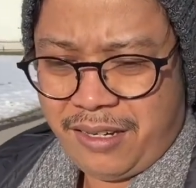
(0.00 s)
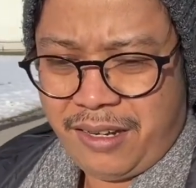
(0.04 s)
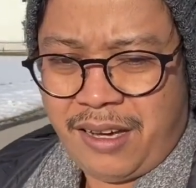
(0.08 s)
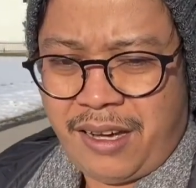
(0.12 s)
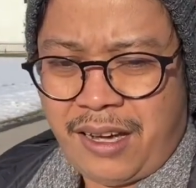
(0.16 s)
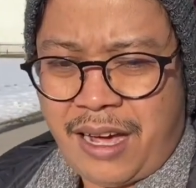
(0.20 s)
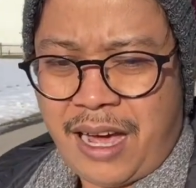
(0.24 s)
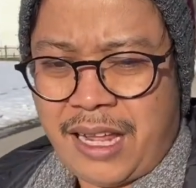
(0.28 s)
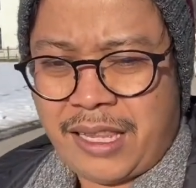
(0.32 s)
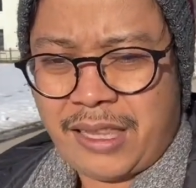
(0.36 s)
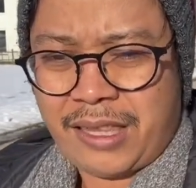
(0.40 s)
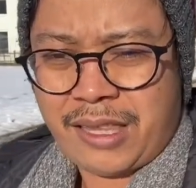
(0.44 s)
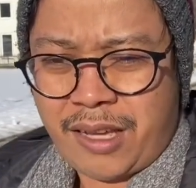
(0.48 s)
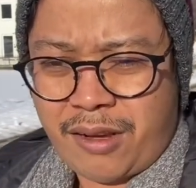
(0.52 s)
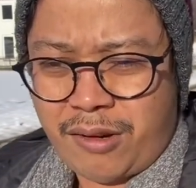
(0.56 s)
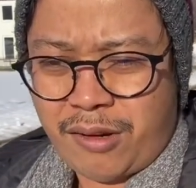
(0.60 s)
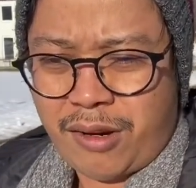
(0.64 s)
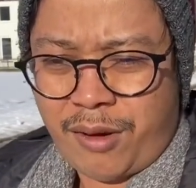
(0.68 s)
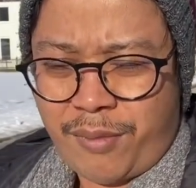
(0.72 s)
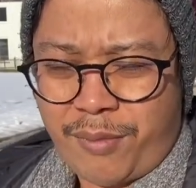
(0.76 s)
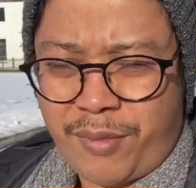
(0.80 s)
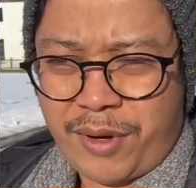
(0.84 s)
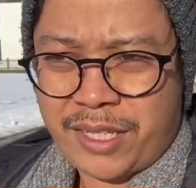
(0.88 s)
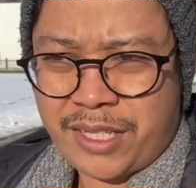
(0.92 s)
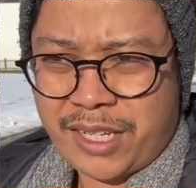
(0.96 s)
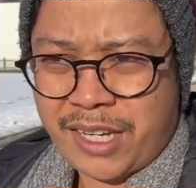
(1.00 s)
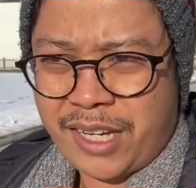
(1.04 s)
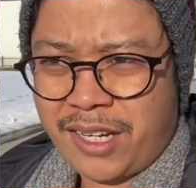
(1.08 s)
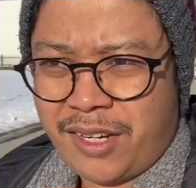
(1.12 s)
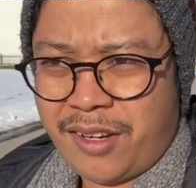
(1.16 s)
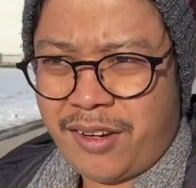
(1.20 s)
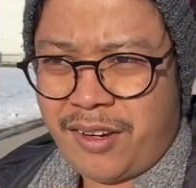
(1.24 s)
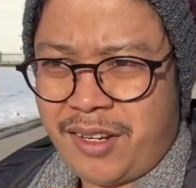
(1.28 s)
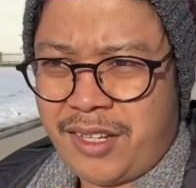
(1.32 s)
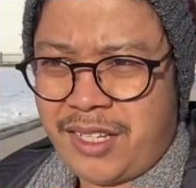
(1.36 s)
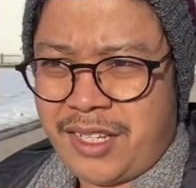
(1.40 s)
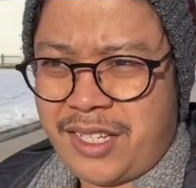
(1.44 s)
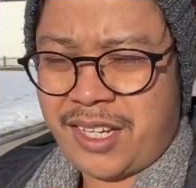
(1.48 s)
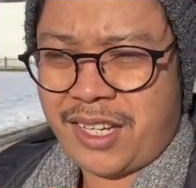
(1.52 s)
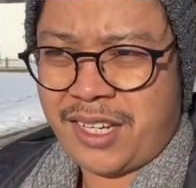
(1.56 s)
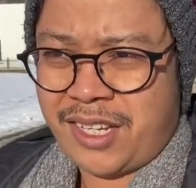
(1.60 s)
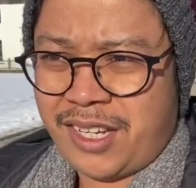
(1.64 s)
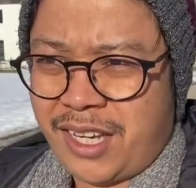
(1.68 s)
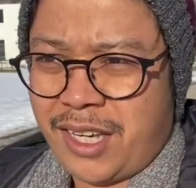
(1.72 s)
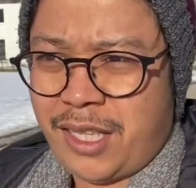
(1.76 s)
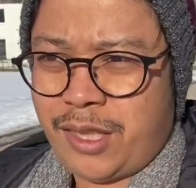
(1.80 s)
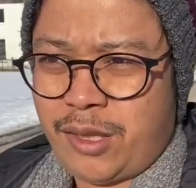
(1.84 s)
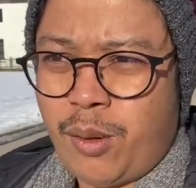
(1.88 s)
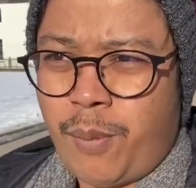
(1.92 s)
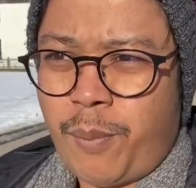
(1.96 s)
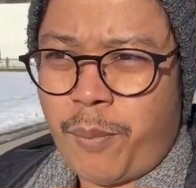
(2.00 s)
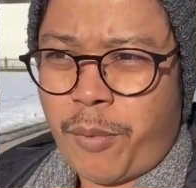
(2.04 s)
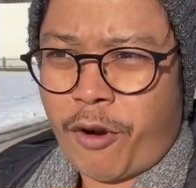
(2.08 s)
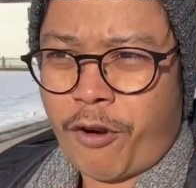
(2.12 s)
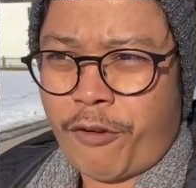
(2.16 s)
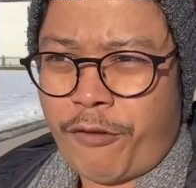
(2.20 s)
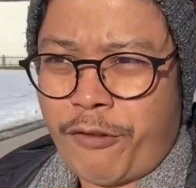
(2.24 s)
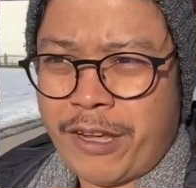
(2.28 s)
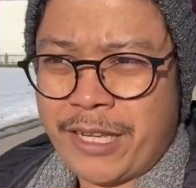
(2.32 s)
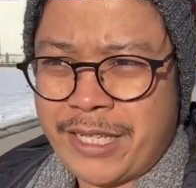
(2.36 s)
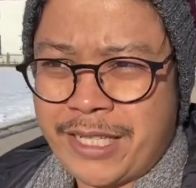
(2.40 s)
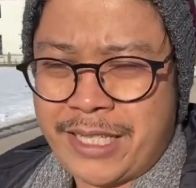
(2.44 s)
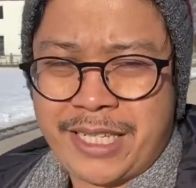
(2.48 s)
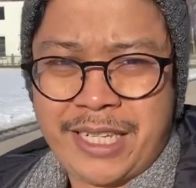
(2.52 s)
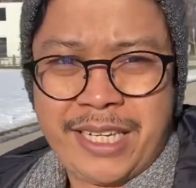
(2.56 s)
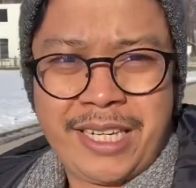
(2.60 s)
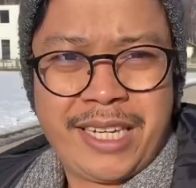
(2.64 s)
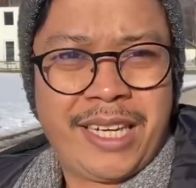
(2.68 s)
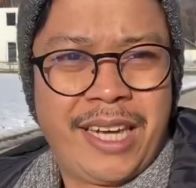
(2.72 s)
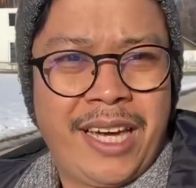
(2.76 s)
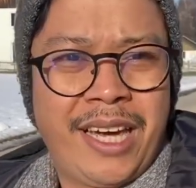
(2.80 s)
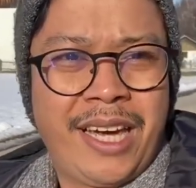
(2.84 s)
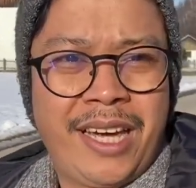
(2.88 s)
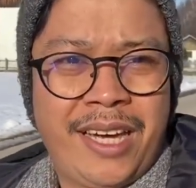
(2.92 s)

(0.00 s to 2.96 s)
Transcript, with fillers: atau dalam bahasa Indonesia-nya itu profesi